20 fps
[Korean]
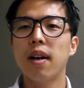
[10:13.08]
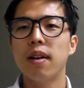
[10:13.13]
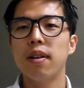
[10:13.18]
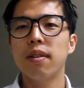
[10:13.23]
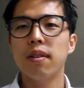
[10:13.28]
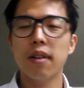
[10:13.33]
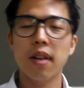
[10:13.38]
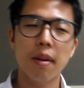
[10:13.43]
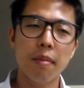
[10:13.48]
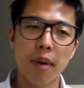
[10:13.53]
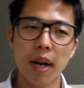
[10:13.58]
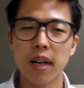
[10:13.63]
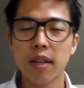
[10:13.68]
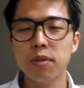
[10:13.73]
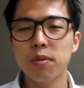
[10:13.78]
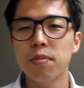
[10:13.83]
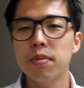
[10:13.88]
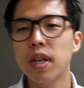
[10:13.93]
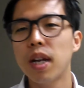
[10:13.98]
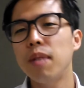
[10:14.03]
이렇게 막 좀
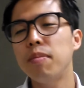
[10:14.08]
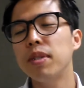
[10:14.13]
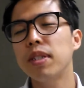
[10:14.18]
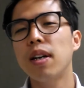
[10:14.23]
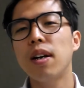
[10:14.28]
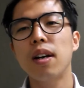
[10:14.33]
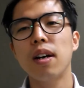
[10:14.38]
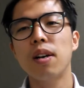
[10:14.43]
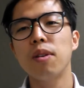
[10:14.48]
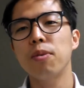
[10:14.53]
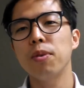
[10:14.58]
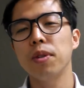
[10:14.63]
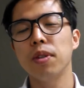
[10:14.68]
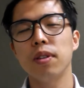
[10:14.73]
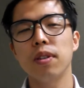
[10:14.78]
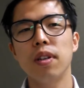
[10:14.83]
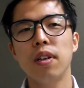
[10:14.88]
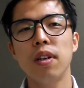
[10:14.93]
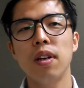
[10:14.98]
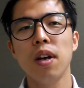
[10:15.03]
삶을 살아가고
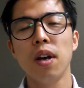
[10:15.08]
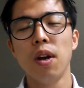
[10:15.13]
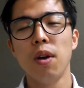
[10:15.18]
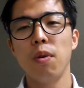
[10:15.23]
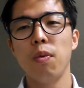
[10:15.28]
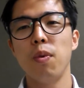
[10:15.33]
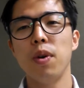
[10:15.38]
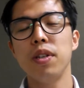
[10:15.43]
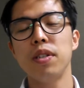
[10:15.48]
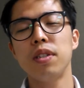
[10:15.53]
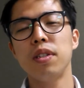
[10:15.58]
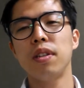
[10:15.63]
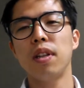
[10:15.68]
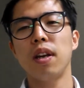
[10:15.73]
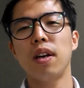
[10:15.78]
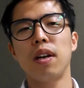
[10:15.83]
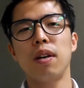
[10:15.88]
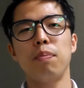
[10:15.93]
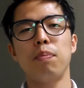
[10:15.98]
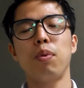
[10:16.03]
있는데 왠지
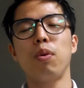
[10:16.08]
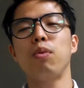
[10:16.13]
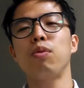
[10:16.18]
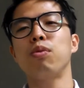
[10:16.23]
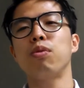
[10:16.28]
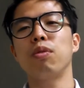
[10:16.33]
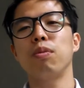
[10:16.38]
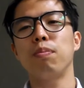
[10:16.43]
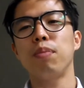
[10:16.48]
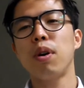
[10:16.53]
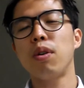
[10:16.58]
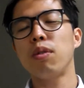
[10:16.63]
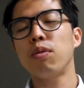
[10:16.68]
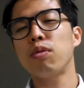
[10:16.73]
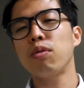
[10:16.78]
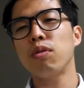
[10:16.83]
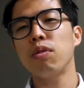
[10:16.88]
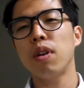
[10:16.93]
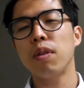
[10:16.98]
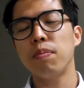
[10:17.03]
내가
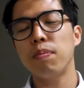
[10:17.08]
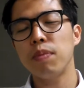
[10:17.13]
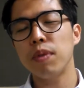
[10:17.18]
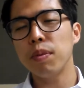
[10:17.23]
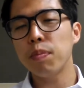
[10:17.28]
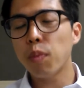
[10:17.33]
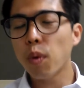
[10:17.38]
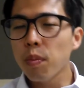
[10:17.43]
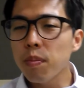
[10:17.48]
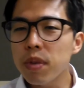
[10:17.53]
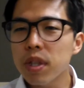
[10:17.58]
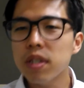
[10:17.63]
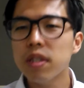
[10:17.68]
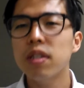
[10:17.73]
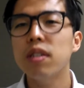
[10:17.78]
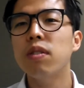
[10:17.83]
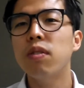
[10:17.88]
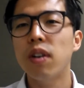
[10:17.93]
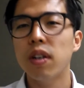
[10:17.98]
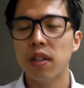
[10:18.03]
평균에 못 미치는
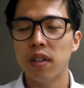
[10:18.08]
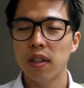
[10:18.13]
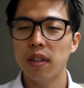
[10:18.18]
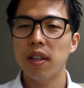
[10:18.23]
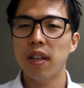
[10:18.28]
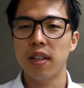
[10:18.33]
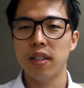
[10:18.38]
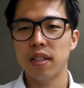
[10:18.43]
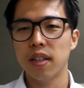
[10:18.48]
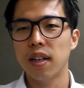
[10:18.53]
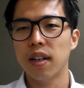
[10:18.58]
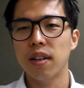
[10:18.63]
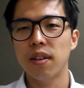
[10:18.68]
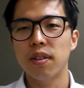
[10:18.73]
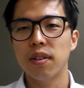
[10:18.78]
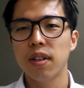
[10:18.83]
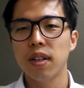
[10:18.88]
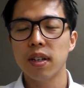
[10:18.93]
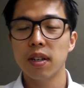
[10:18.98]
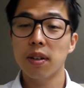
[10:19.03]
것 같은 데 있잖아요.
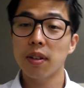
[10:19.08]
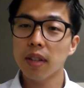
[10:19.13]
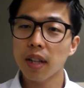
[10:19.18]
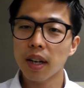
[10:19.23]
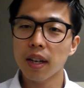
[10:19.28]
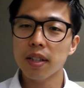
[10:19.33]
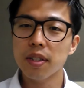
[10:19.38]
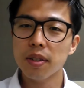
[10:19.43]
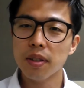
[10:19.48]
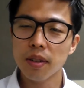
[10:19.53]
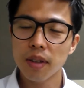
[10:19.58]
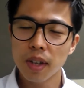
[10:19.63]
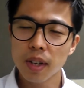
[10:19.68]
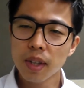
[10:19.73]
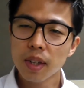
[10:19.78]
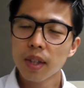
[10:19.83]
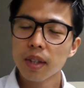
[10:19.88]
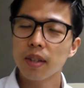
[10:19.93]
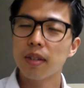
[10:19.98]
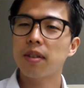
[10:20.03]
그럴 때가 있죠.
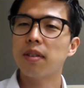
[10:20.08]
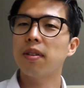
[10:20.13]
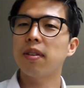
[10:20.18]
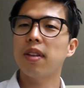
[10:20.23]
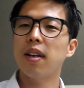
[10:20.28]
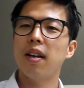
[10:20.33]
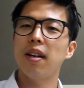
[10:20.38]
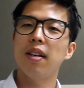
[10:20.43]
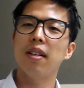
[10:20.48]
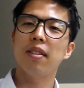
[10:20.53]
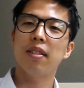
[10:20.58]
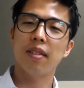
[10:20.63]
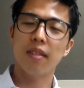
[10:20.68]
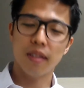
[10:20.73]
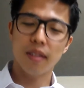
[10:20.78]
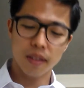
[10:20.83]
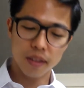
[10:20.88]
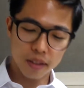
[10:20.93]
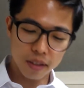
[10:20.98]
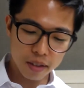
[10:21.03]
그럴 때
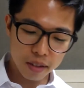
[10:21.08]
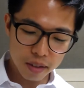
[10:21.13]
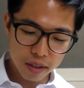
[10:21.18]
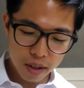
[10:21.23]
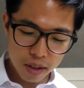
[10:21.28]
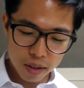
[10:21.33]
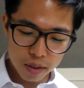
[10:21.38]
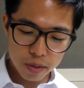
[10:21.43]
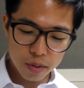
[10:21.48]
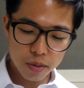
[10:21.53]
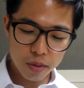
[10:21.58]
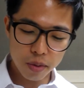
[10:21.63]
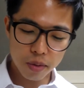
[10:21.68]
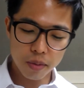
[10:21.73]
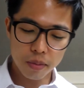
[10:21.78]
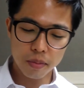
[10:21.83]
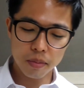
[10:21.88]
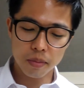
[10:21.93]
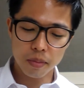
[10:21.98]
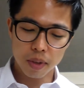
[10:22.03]
앨리스는
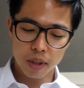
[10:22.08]
좀